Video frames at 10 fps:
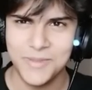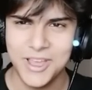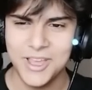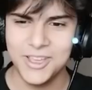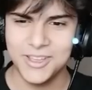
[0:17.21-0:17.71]

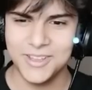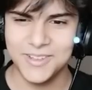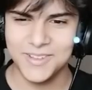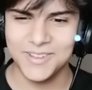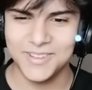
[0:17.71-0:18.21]
Oğlum,
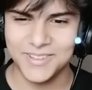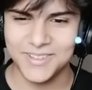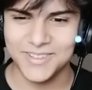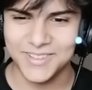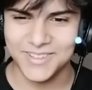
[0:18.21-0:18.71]
oğlum
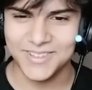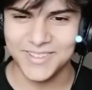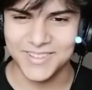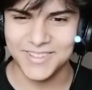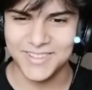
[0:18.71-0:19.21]
Türkiye'deki
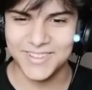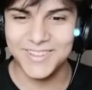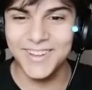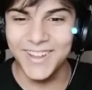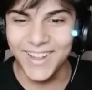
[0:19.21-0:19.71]
mültecileri
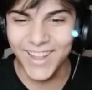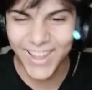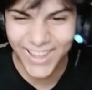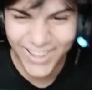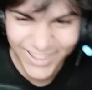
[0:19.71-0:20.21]
kendimize çekip niye